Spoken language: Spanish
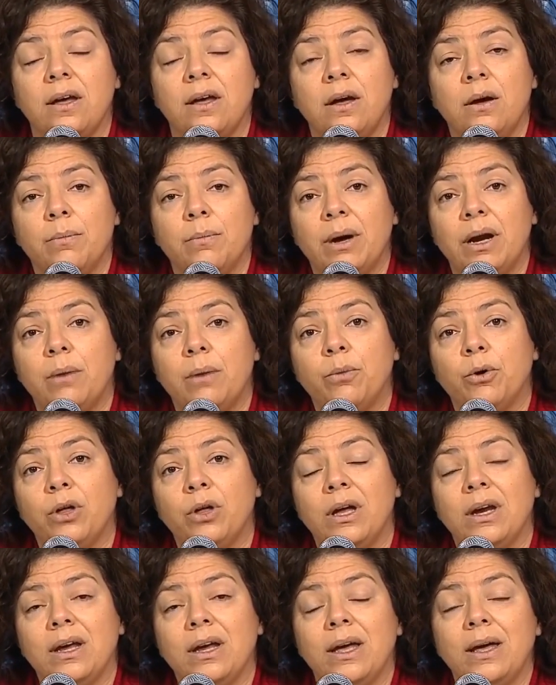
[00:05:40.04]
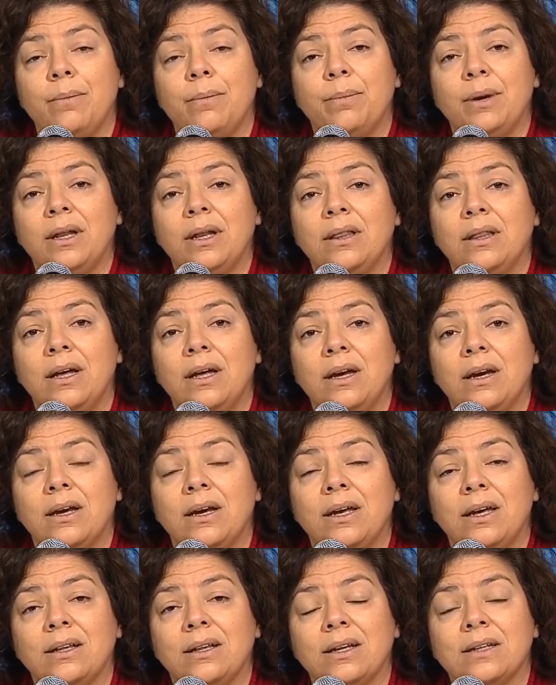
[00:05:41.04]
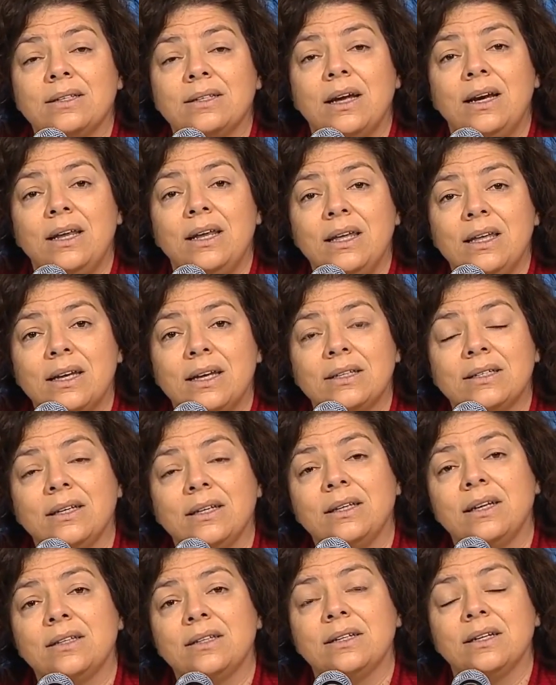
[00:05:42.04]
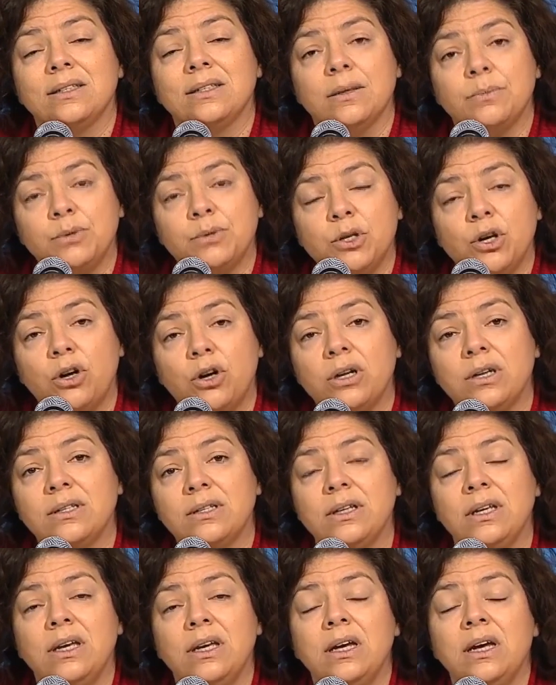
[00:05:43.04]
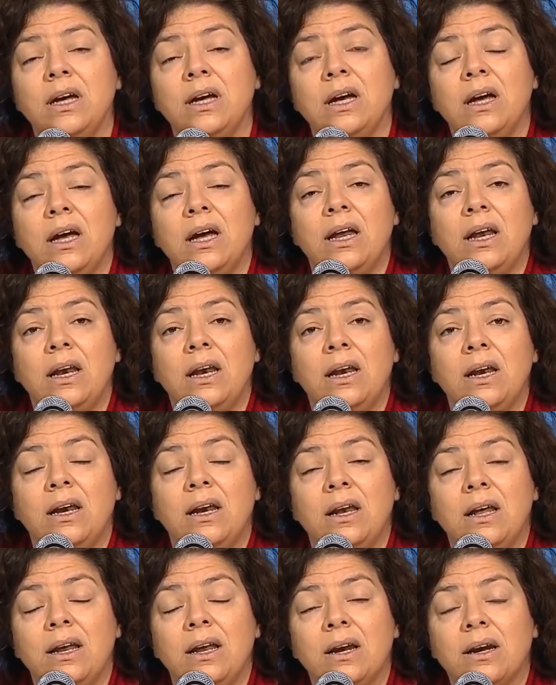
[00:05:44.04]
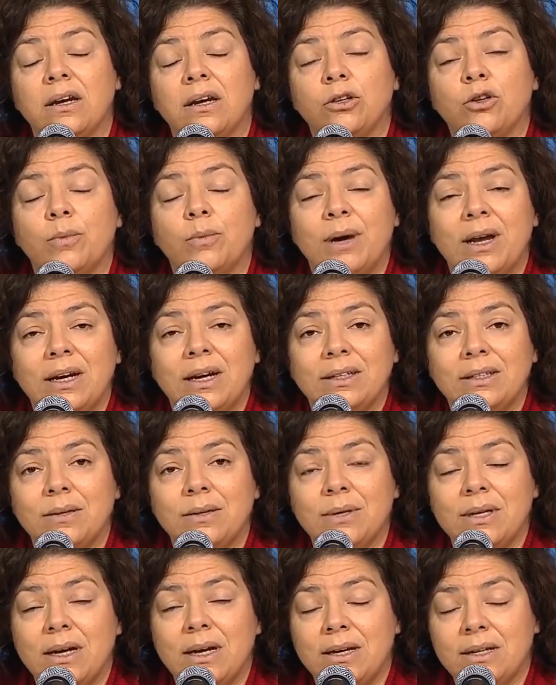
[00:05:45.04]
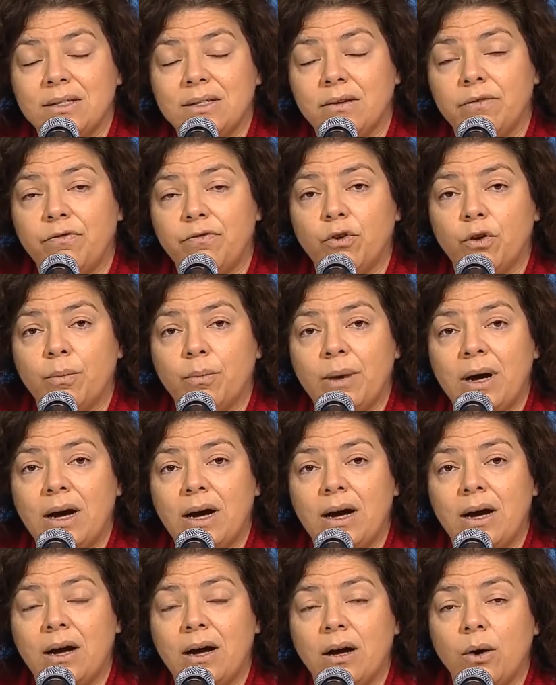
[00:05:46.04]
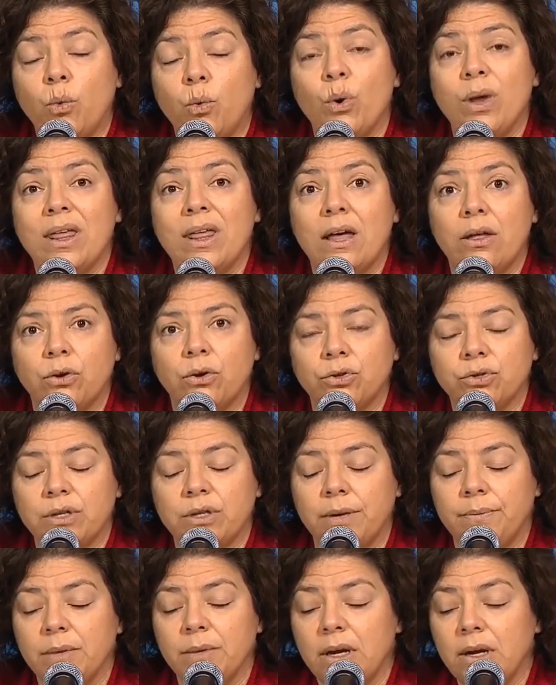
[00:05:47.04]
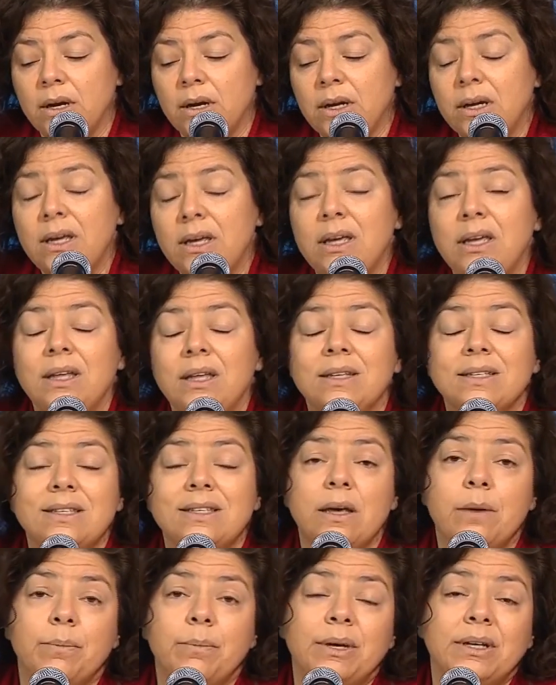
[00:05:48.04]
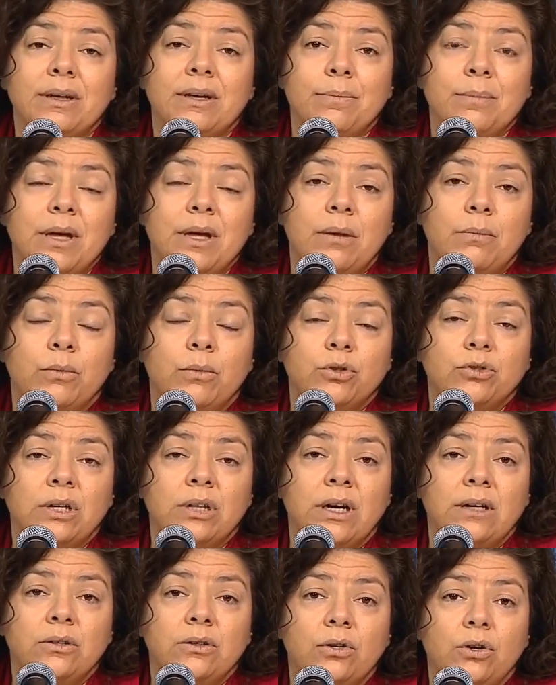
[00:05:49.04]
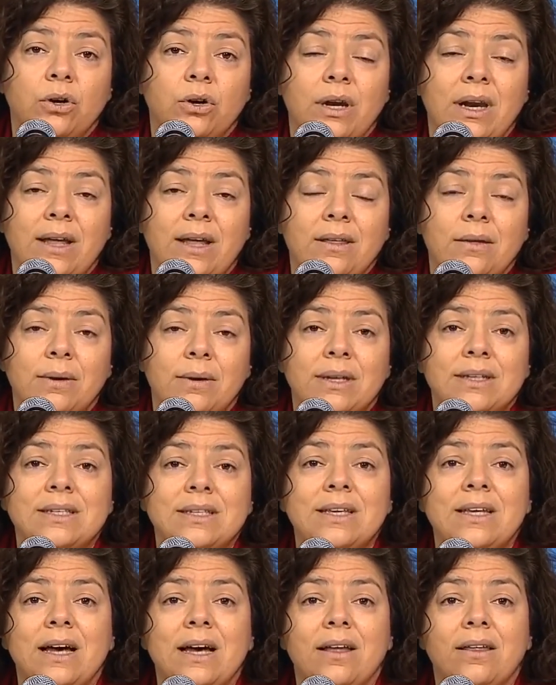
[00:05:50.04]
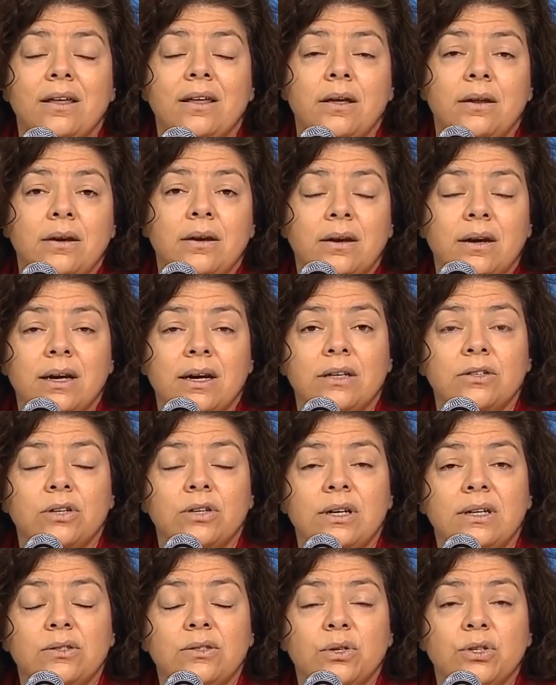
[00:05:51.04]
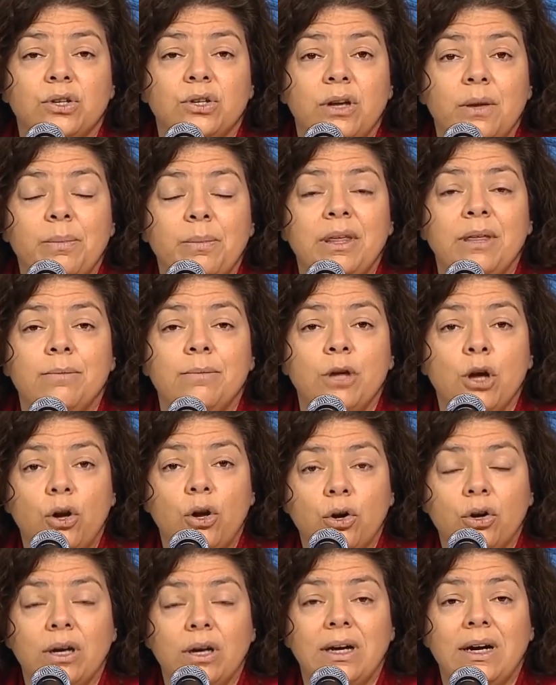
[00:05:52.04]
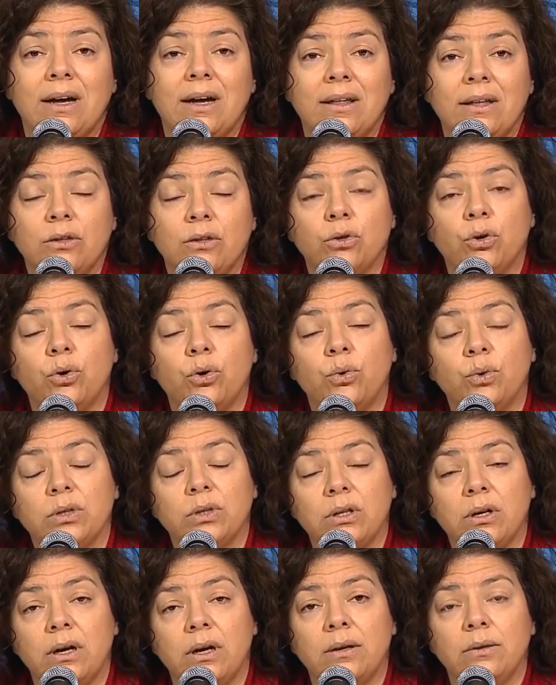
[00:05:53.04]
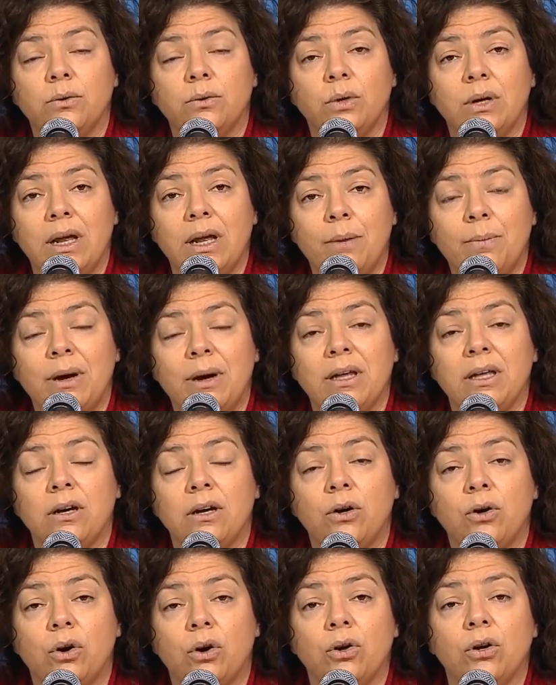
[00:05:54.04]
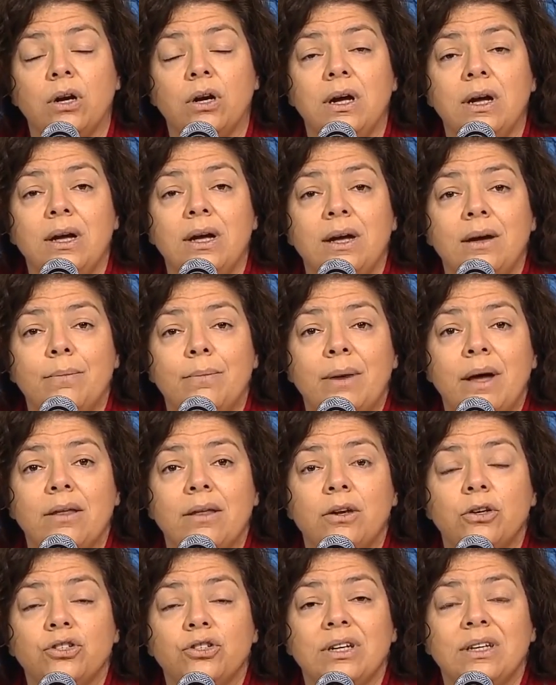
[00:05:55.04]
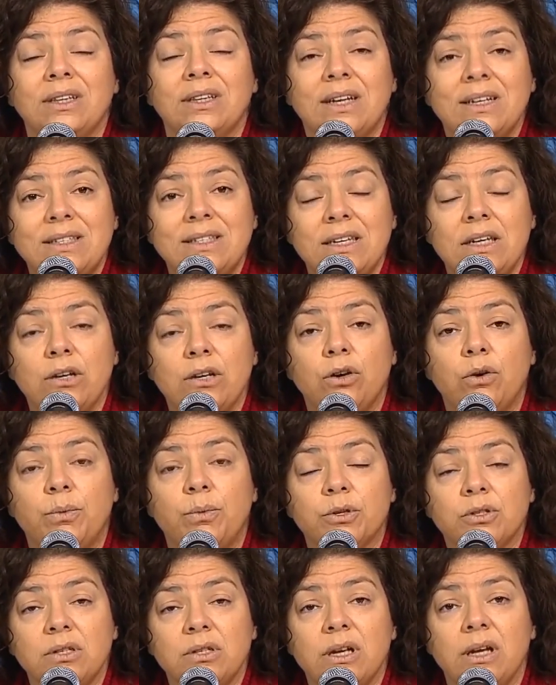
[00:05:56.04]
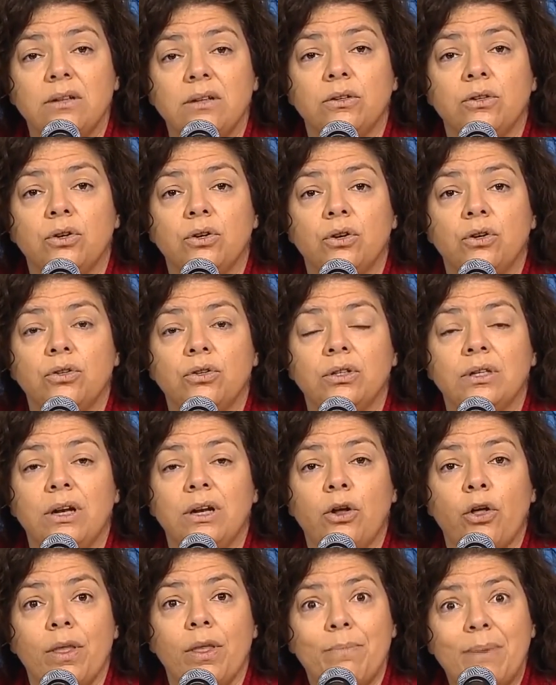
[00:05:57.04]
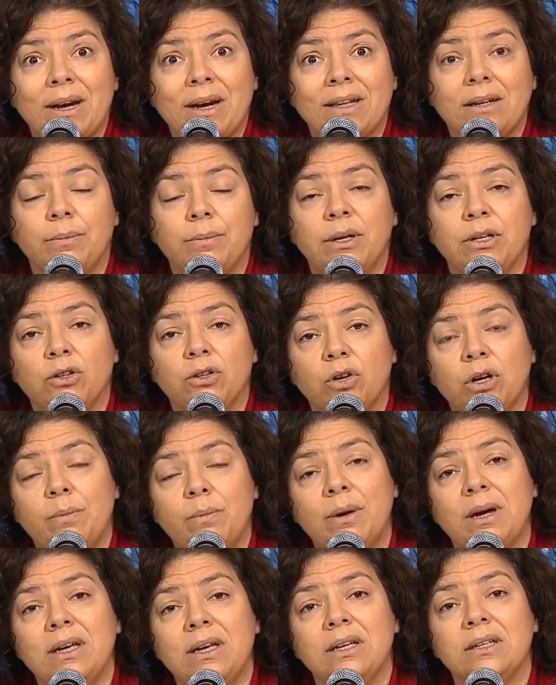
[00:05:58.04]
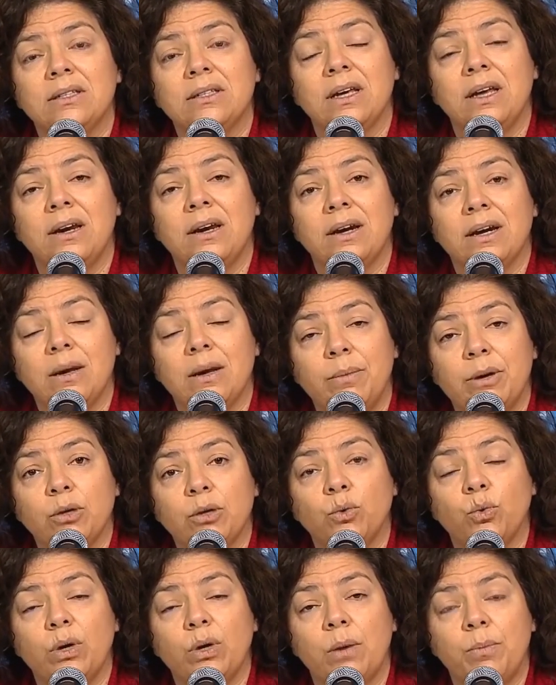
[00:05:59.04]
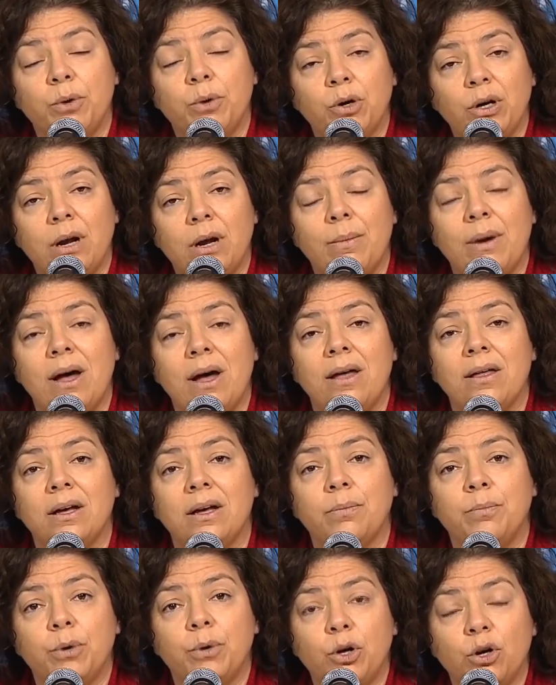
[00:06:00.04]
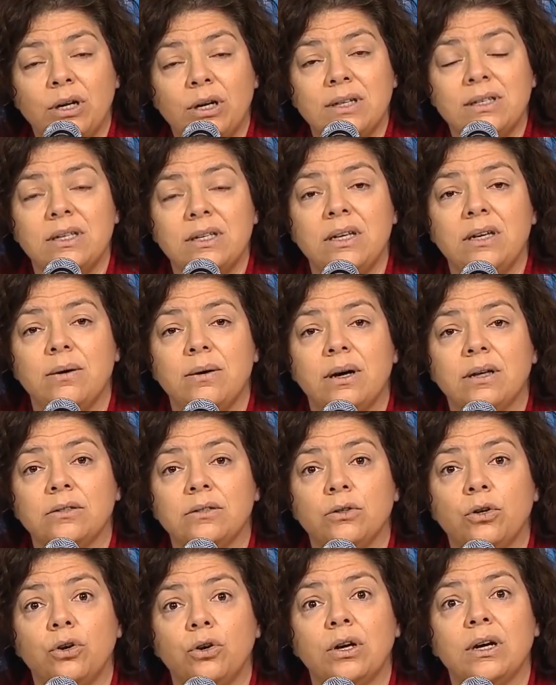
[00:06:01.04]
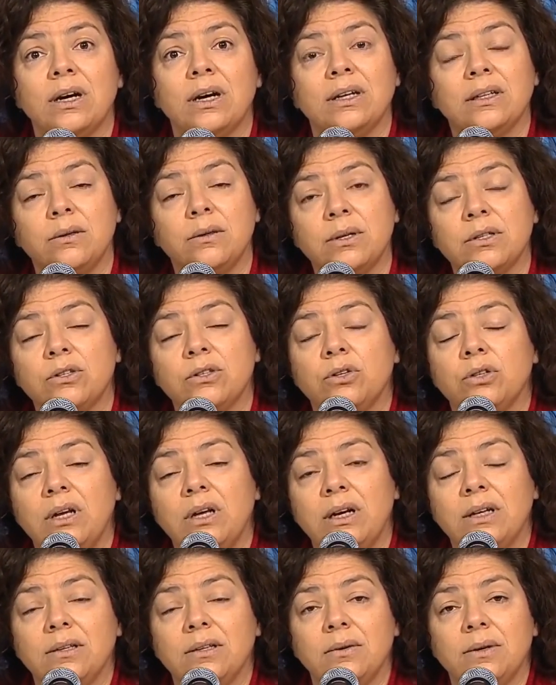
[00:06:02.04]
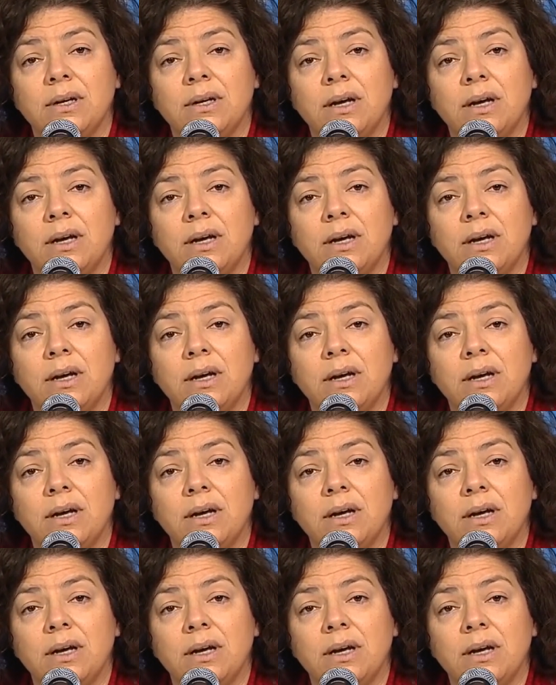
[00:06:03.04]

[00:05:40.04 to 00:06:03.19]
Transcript: para poder emprender estas salidas, estas excepciones y el, el retomar actividades en forma cuidadosa. Y siempre también mostrando la diversidad en relación a la situación epidemiológica de todo nuestro el país con más del 85% de los departamentos del país en reaperturas programadas, progresivas, con reactivación de la actividad